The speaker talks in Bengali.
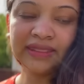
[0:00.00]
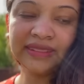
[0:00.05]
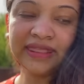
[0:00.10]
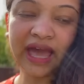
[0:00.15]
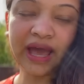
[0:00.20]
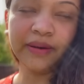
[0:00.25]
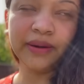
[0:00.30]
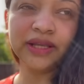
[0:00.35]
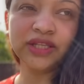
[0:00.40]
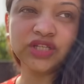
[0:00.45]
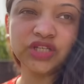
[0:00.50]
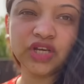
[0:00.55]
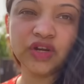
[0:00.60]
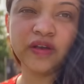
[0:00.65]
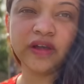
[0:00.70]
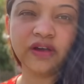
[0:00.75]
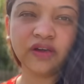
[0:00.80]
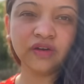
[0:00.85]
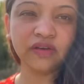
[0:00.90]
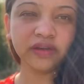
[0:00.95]
দেওয়া ছিল
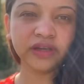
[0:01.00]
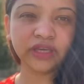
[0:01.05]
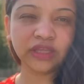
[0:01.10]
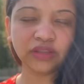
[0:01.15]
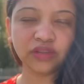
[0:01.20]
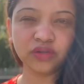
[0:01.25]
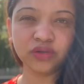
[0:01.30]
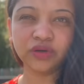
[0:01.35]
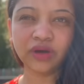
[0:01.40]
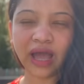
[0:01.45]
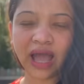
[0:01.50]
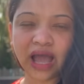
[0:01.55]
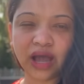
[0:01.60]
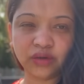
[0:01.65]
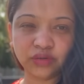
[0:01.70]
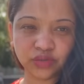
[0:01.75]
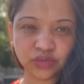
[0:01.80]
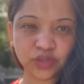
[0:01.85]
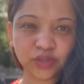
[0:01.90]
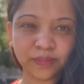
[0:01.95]
এগুলো কিন্তু
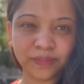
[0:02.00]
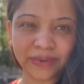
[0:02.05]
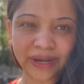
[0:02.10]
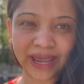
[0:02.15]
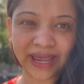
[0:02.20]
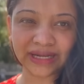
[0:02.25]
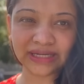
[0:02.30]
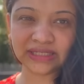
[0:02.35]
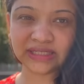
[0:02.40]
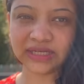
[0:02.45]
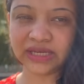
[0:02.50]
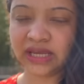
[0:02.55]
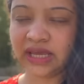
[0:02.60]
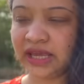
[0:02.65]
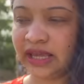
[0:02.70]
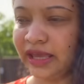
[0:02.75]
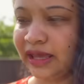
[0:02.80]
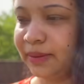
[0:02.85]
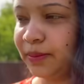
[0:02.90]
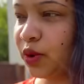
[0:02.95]
আউটডোর প্ল্যান্ট
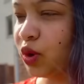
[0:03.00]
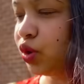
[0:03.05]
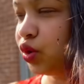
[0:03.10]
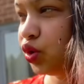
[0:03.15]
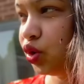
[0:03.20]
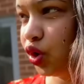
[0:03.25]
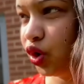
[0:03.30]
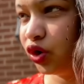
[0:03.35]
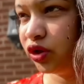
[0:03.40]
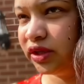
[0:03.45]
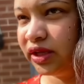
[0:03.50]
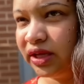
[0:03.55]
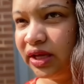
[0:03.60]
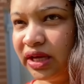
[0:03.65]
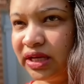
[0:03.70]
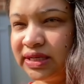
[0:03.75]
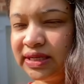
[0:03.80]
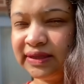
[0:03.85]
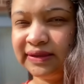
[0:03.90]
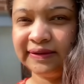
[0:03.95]
এবং রোদ
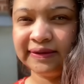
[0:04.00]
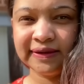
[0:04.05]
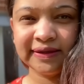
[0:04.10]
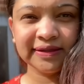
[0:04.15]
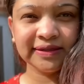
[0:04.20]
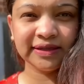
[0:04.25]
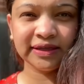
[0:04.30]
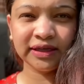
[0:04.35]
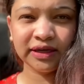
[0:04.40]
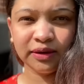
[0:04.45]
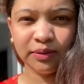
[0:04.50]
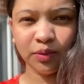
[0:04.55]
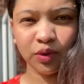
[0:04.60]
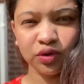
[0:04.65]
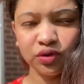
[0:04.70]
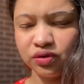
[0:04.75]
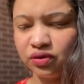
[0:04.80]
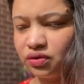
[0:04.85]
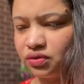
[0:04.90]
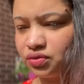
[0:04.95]
এটা তিরিশ ডিগ্রির
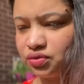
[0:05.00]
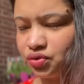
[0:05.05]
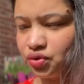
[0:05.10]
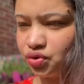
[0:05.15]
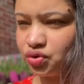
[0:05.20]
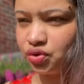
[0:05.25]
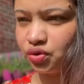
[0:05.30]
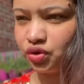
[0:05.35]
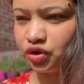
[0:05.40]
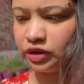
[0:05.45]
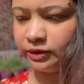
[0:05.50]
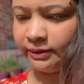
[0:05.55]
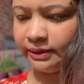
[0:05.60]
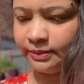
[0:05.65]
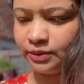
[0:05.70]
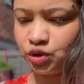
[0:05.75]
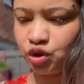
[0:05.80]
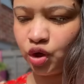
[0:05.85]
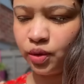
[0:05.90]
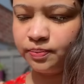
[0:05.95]
মতো সহ্য করতে
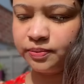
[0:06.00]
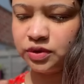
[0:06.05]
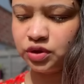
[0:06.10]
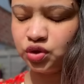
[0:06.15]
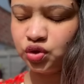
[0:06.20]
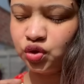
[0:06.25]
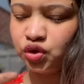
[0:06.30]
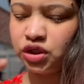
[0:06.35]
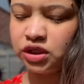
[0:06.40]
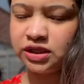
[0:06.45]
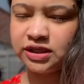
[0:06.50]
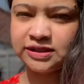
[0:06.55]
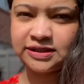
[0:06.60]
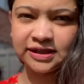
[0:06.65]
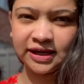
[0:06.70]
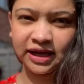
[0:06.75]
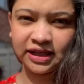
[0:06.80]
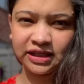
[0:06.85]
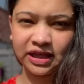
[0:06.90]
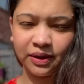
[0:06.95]
পারবে সব কিছু
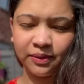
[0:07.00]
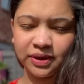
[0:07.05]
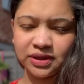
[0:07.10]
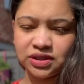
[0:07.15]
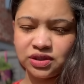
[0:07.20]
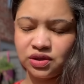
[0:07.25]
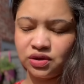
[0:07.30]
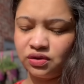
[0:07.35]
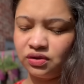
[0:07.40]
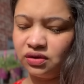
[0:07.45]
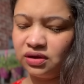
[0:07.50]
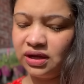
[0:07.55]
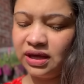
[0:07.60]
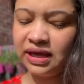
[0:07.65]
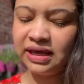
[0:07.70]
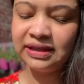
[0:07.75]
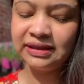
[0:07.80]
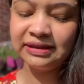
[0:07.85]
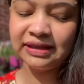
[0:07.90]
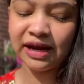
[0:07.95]
নির্দেশিকা দেওয়া ছিল
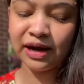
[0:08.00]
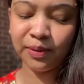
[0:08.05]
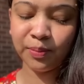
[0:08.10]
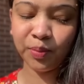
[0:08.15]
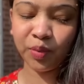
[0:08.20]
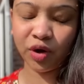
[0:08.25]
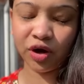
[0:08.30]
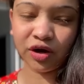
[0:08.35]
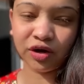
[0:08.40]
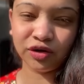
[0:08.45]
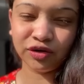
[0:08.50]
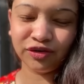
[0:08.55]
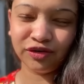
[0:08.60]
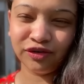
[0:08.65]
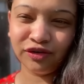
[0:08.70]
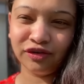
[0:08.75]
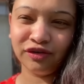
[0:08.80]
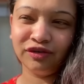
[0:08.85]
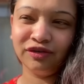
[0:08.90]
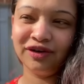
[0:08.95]
তারপরও
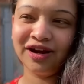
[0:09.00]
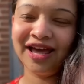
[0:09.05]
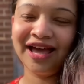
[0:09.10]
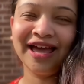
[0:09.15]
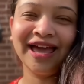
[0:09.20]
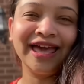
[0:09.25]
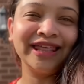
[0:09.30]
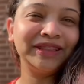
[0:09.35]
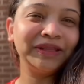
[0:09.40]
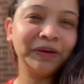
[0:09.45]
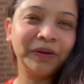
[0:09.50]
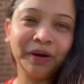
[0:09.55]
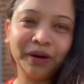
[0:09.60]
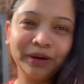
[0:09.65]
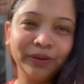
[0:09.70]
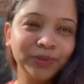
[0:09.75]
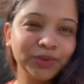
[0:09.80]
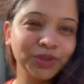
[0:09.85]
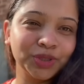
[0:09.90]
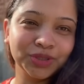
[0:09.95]
ওরা এত
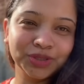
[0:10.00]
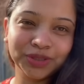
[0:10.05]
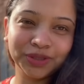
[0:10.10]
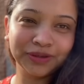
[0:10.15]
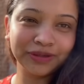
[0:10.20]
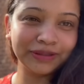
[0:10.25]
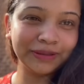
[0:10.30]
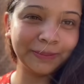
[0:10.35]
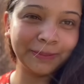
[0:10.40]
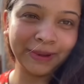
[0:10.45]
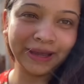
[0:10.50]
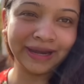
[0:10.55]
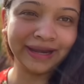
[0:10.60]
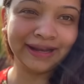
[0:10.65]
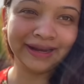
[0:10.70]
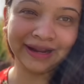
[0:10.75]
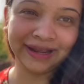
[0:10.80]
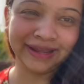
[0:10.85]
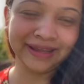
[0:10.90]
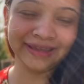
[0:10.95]
গরম সহ্য করতে
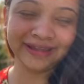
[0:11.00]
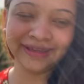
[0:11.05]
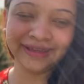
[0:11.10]
পারে নাই